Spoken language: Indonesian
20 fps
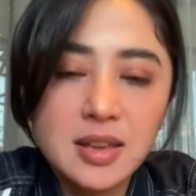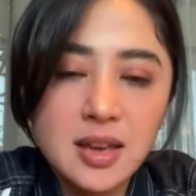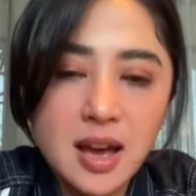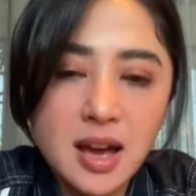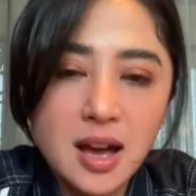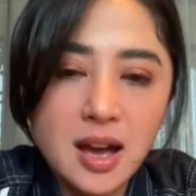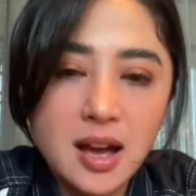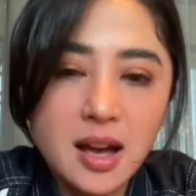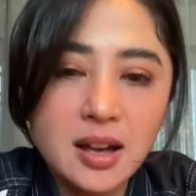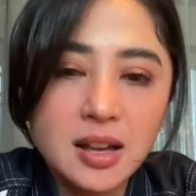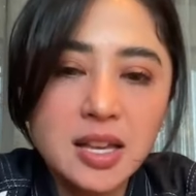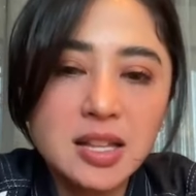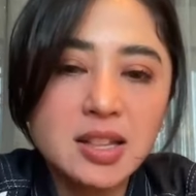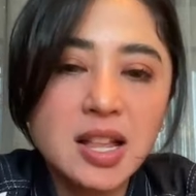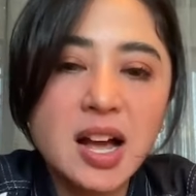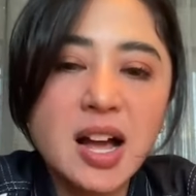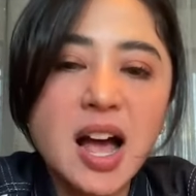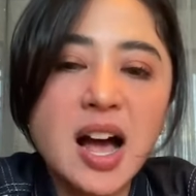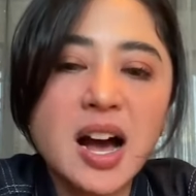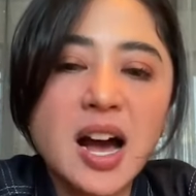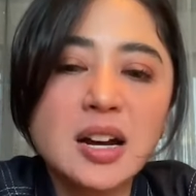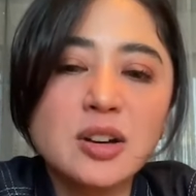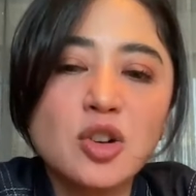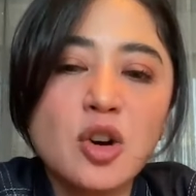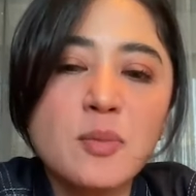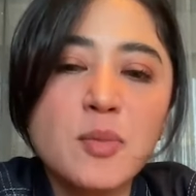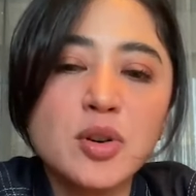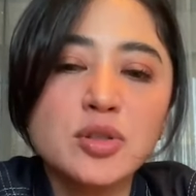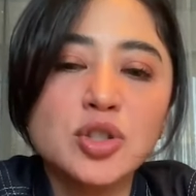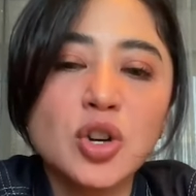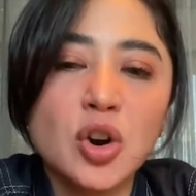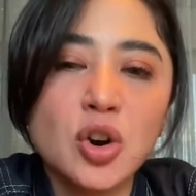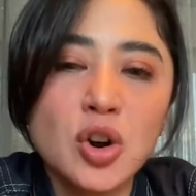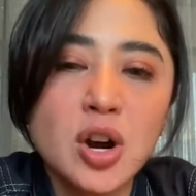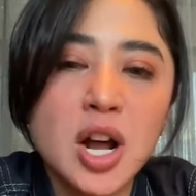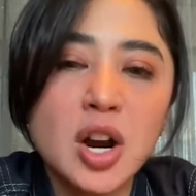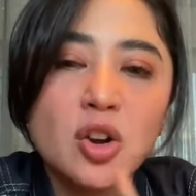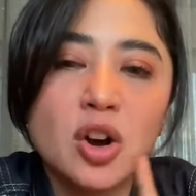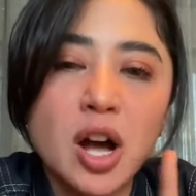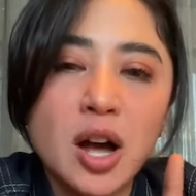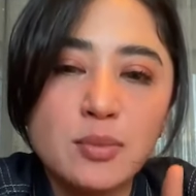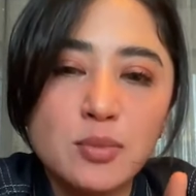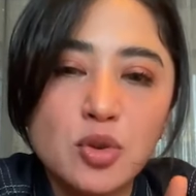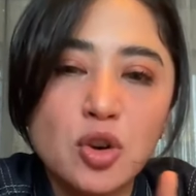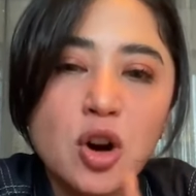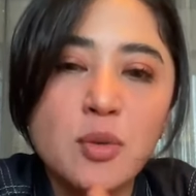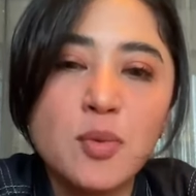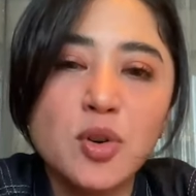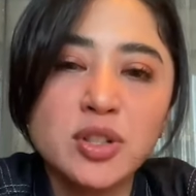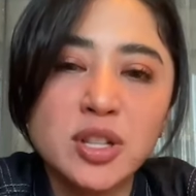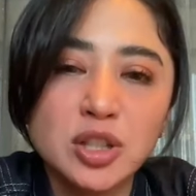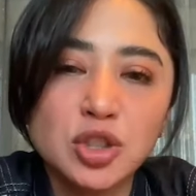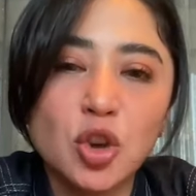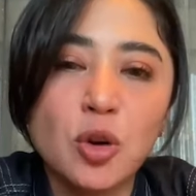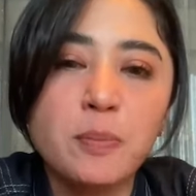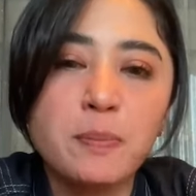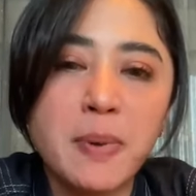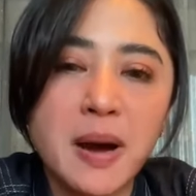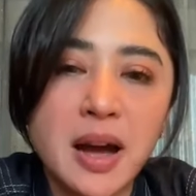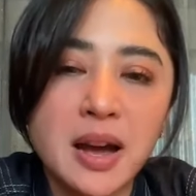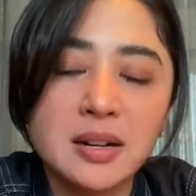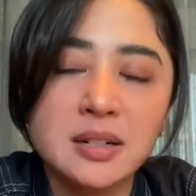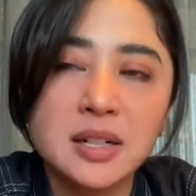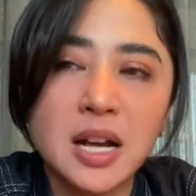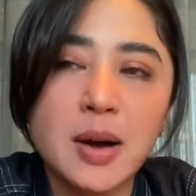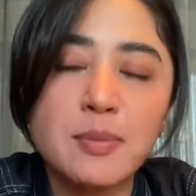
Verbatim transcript: Ya, kita nggak akan ngomong jorok kalau kamu ngomongnya sopan.